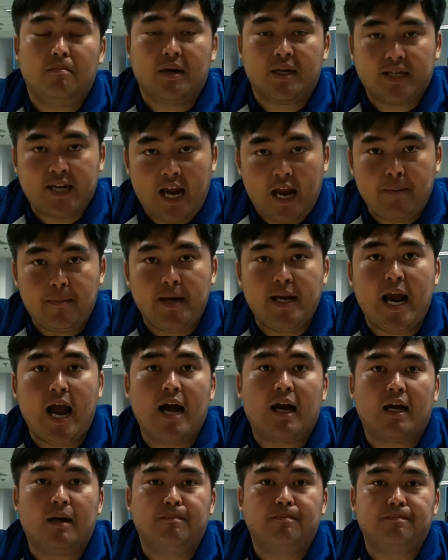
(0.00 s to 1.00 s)
มันแก้ไม่
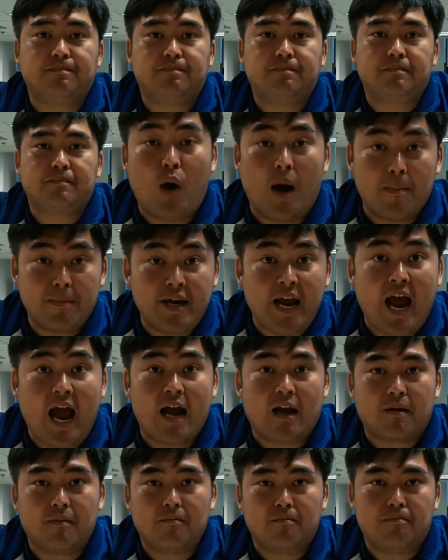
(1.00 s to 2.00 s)
ยากครับ ความ
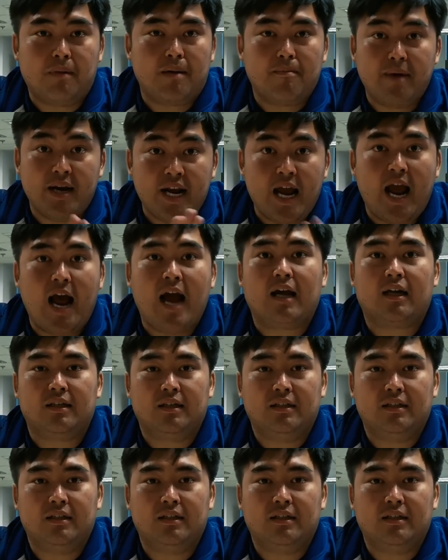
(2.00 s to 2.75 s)
ยากมันไม่ยาก